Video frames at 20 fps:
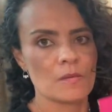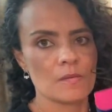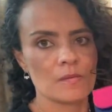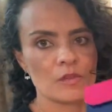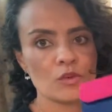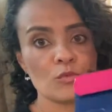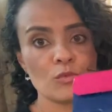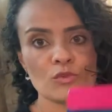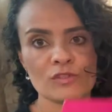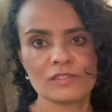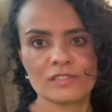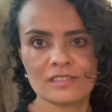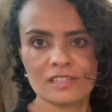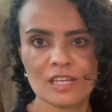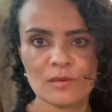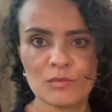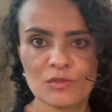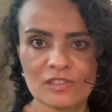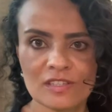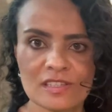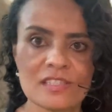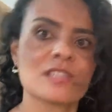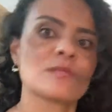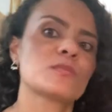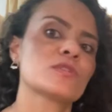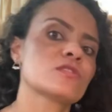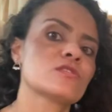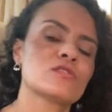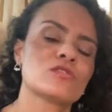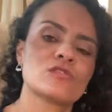Eu mostrei meus
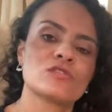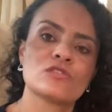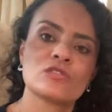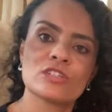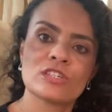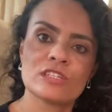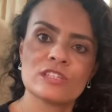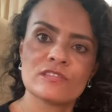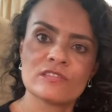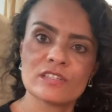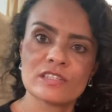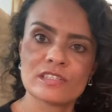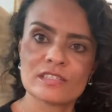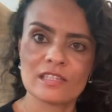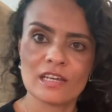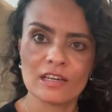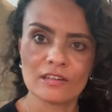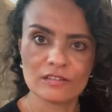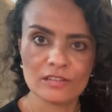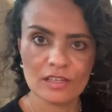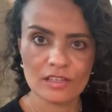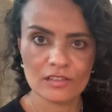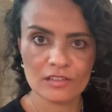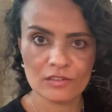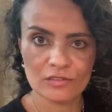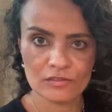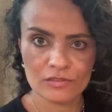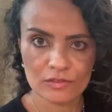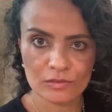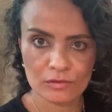recebidos de aniversário, quem
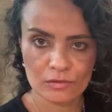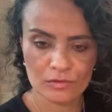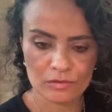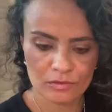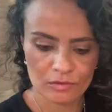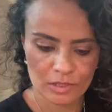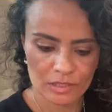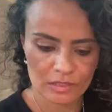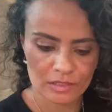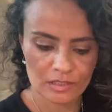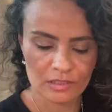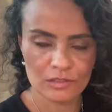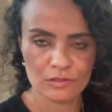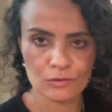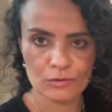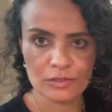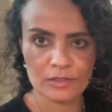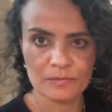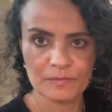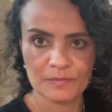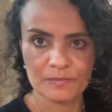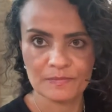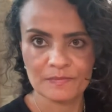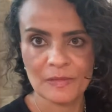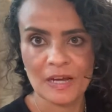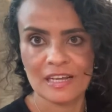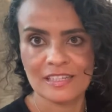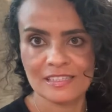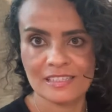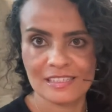não viu o anterior,
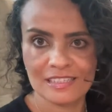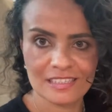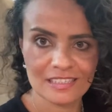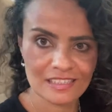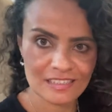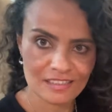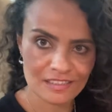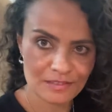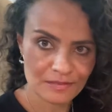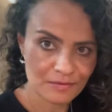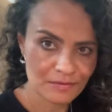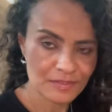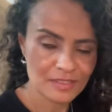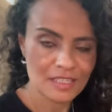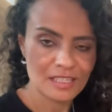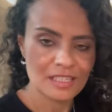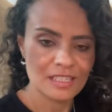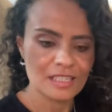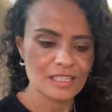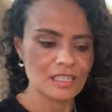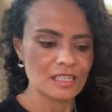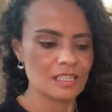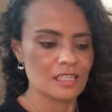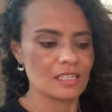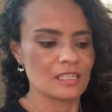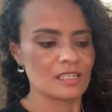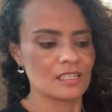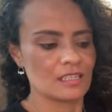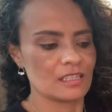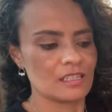assistam.
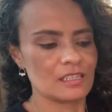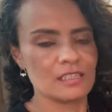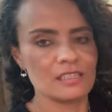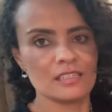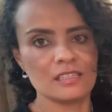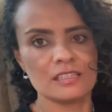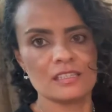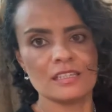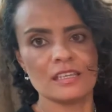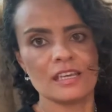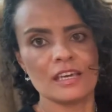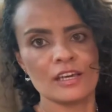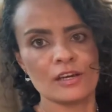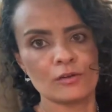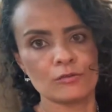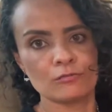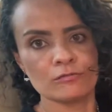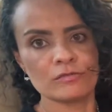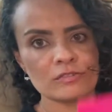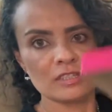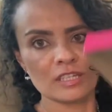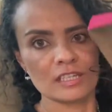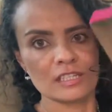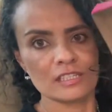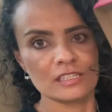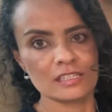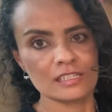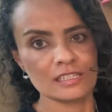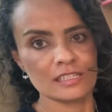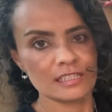E é um
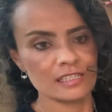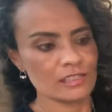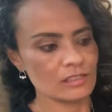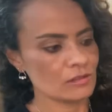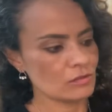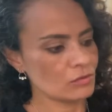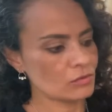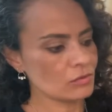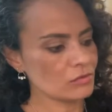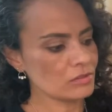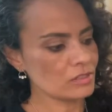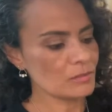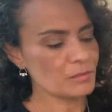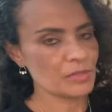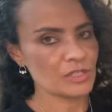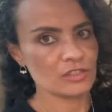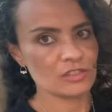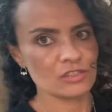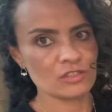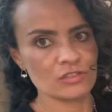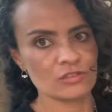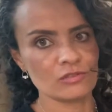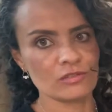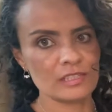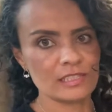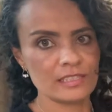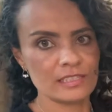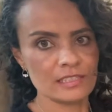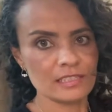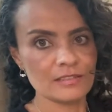tênis lindo da Petit
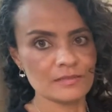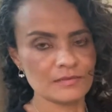Jolie,